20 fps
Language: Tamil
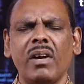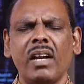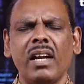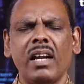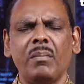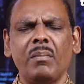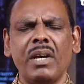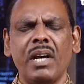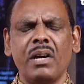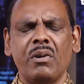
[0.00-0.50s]

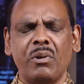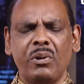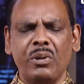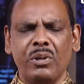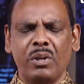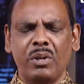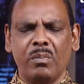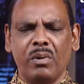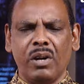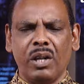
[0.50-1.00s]
வல்லமையை
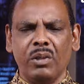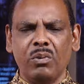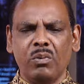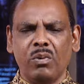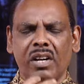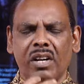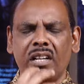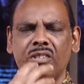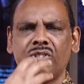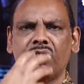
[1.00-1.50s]
கொடுக்கும் பொழுது
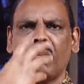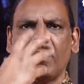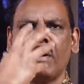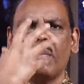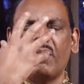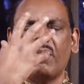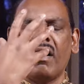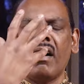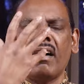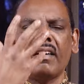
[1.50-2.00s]
உங்களுடைய
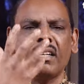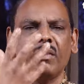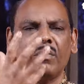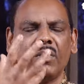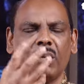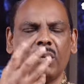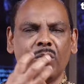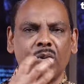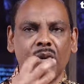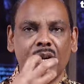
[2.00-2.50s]
ஜெபம்
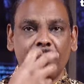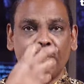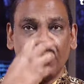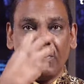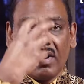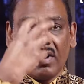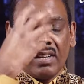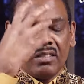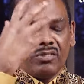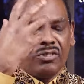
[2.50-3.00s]
மாறிவிடும் உங்கள்
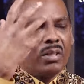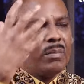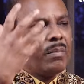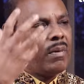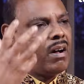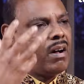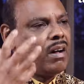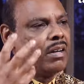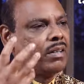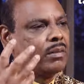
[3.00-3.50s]
புகழ்ச்சி
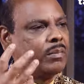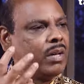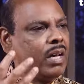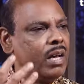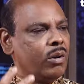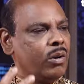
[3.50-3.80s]
மாறும்